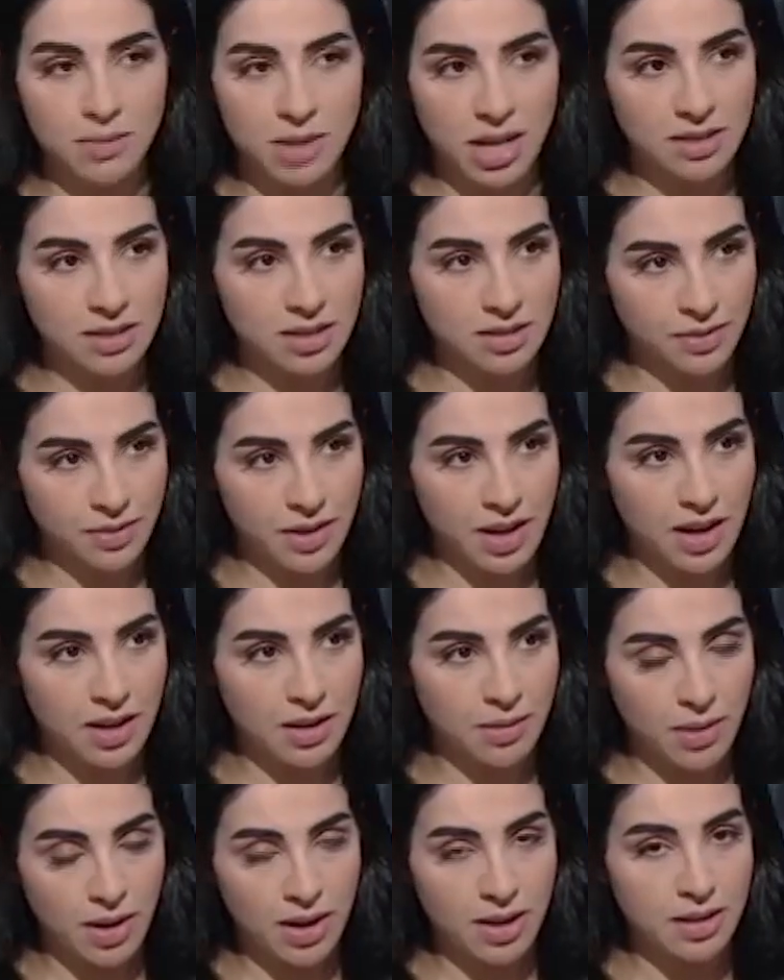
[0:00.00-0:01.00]
رح
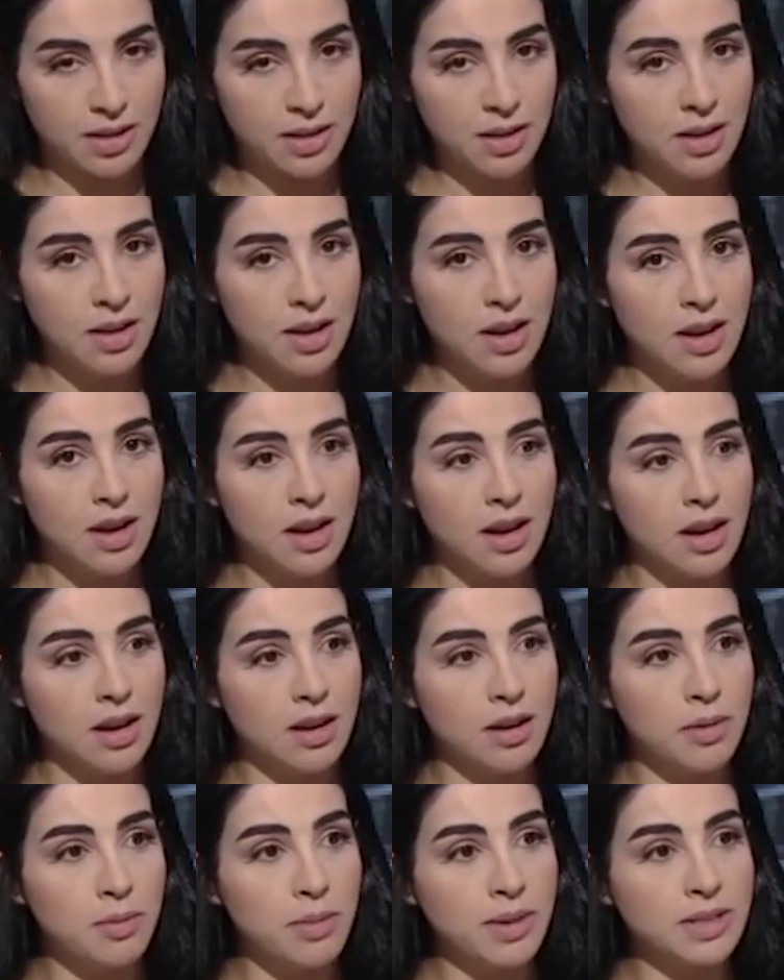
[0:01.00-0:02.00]
تتفاعل معي
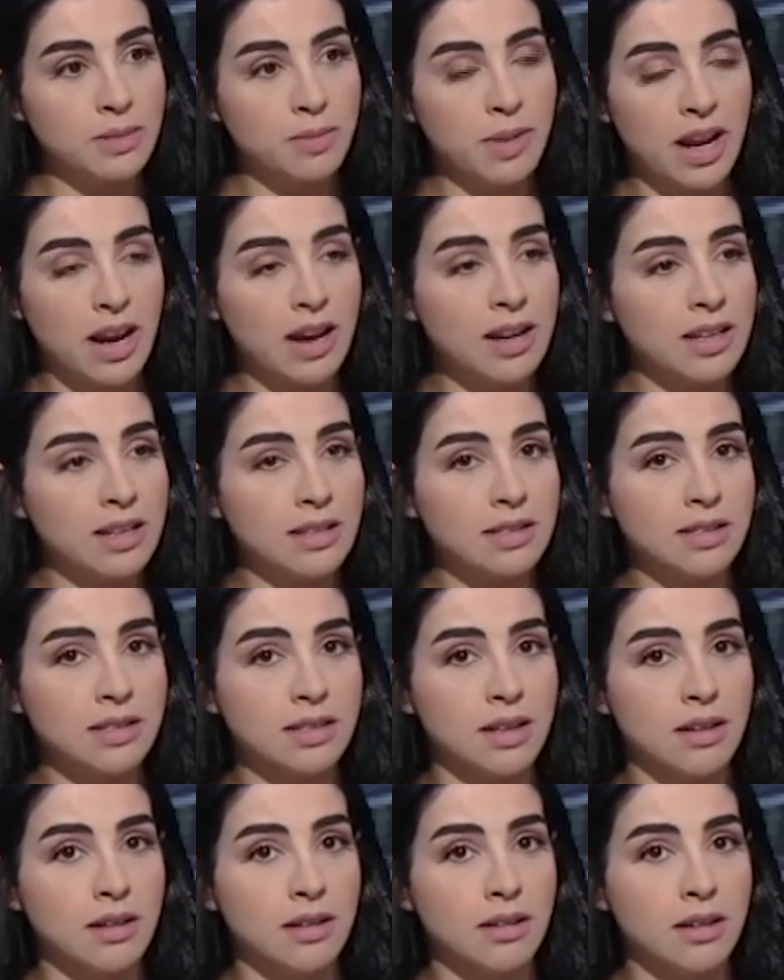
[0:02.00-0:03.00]
بس بالعكس
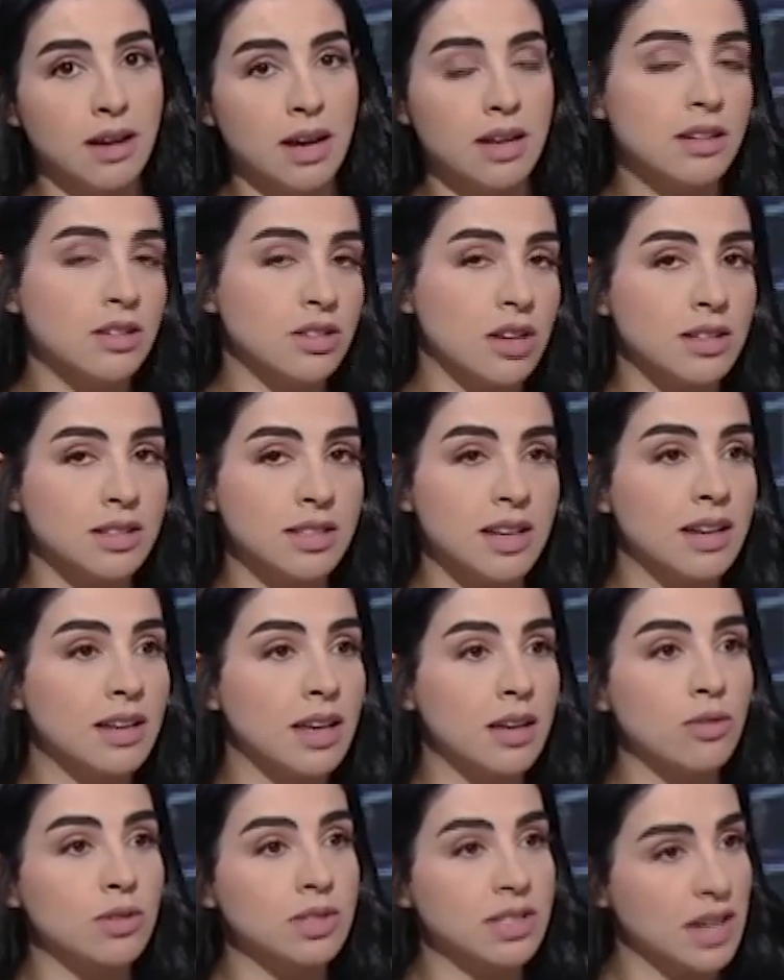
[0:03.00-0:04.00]
انا شخصيا
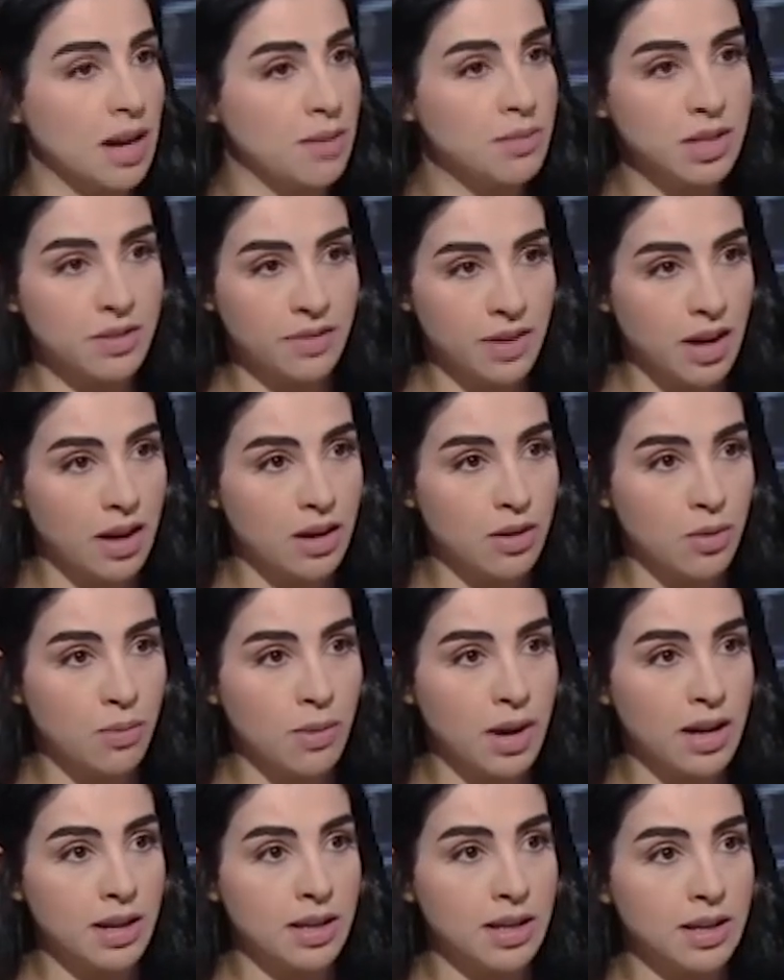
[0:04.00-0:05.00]
كانوا كثير عم يتفاعلوا
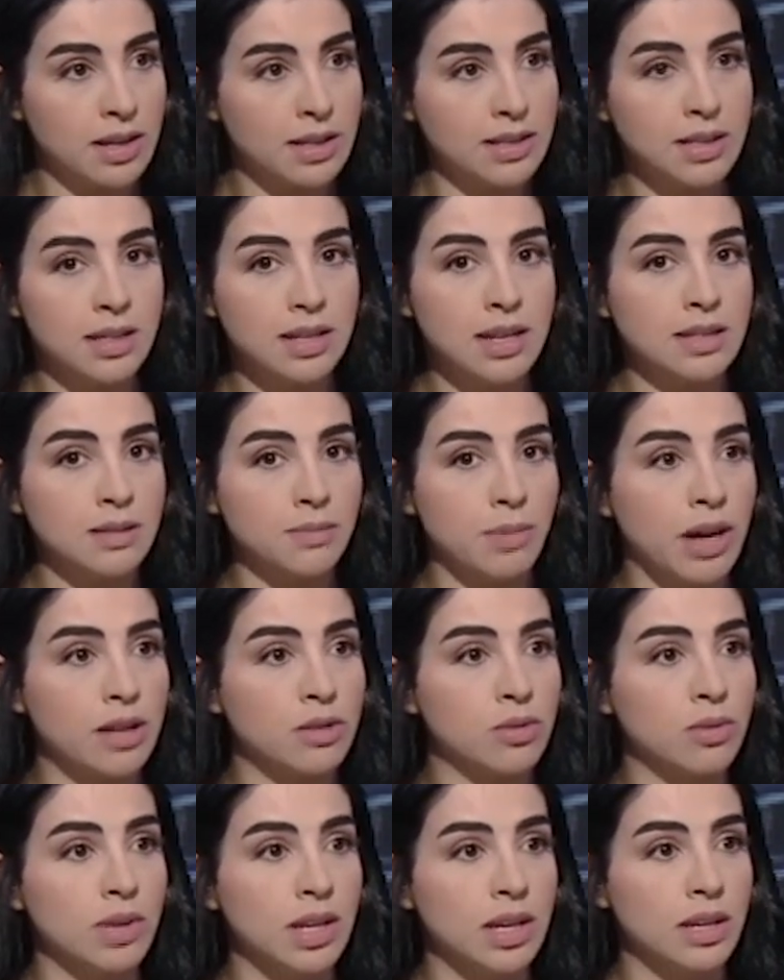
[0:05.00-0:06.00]
معي كثير ناس
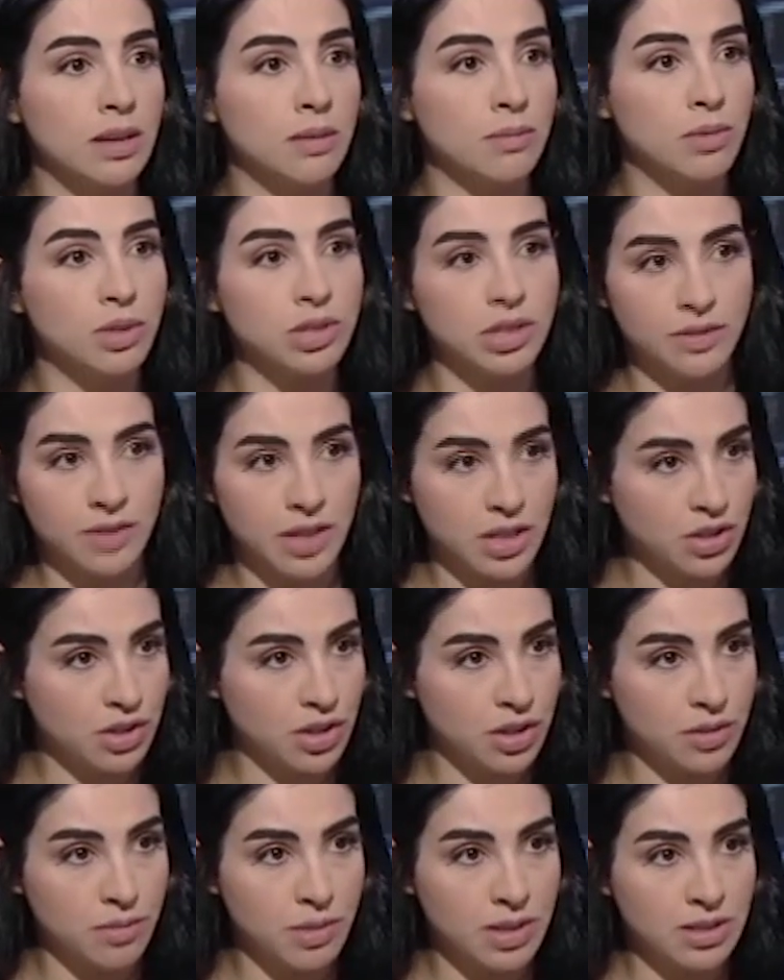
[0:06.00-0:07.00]
بعثوا لي
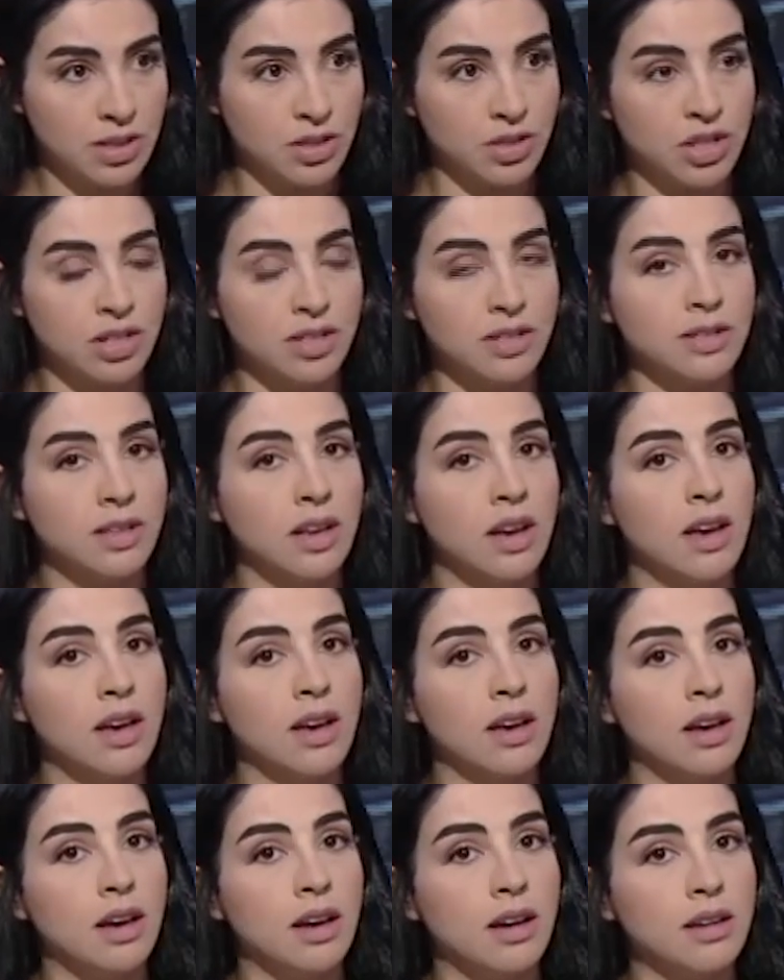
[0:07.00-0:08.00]
موتيفيشن مسجز
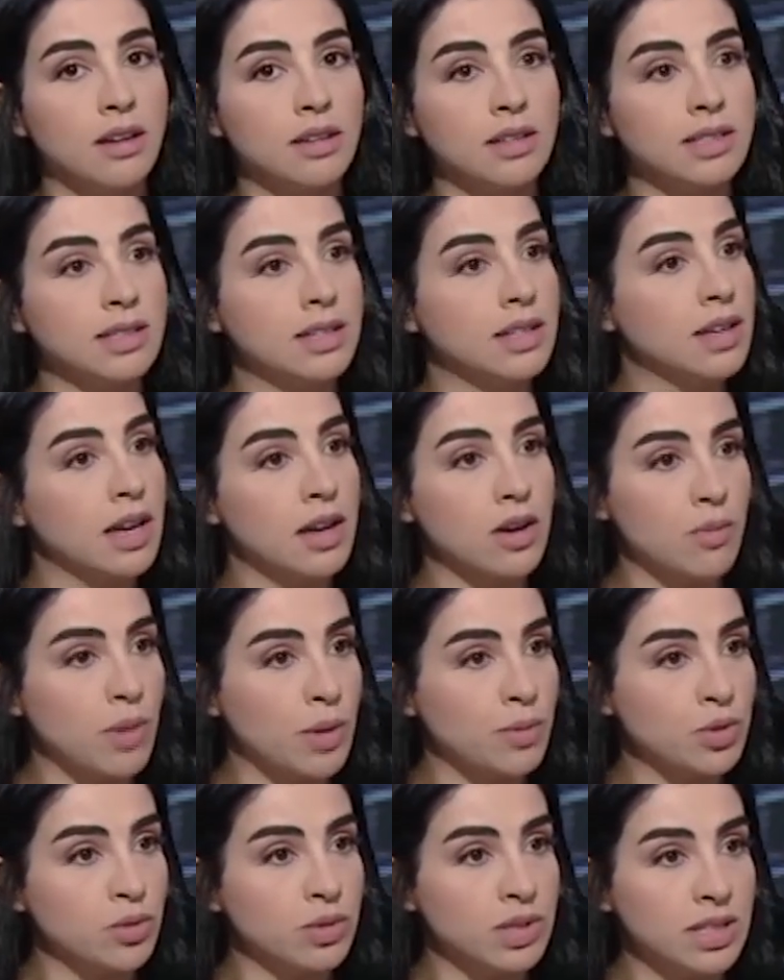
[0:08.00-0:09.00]
آه، كثير كانوا
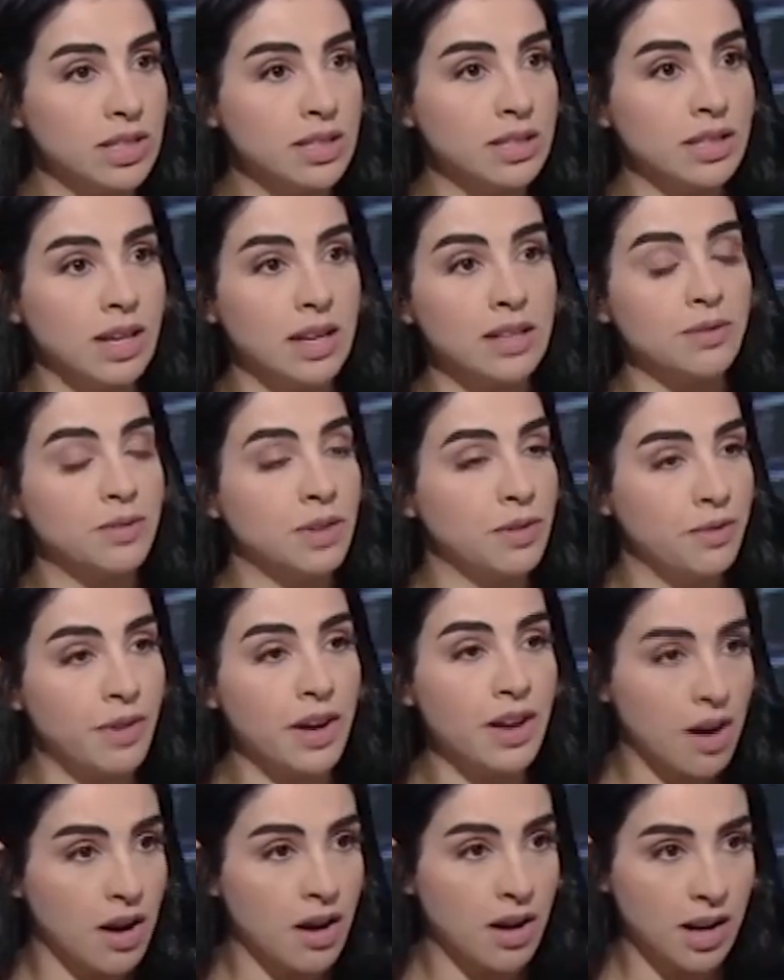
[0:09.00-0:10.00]
مبسوطين كان في
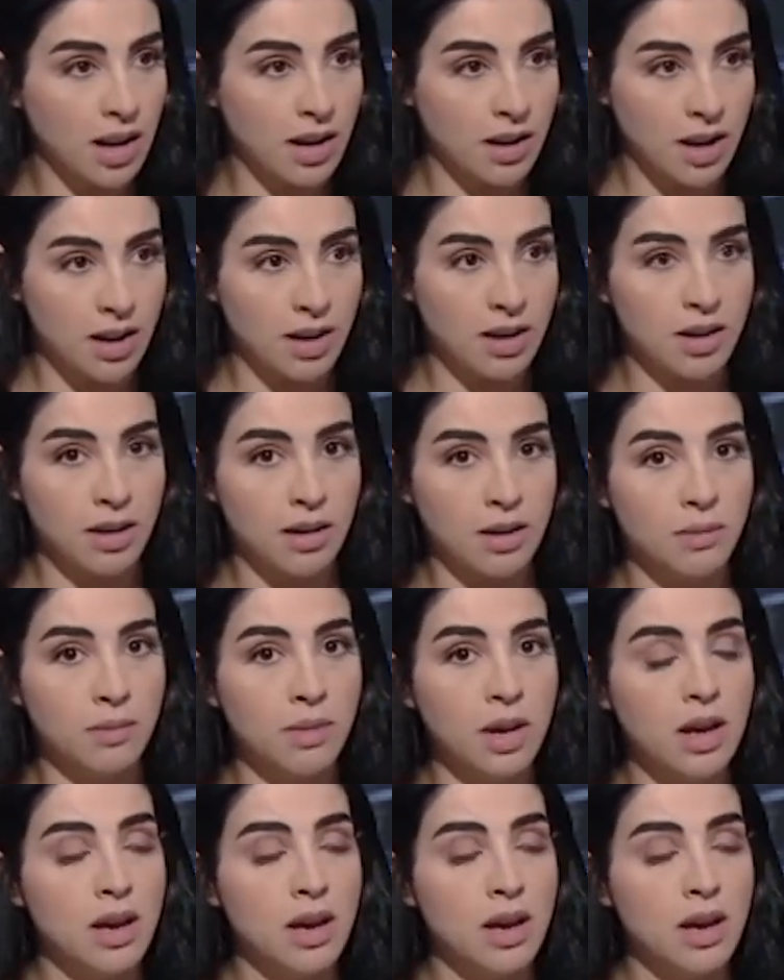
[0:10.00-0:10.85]
فرحة للعالم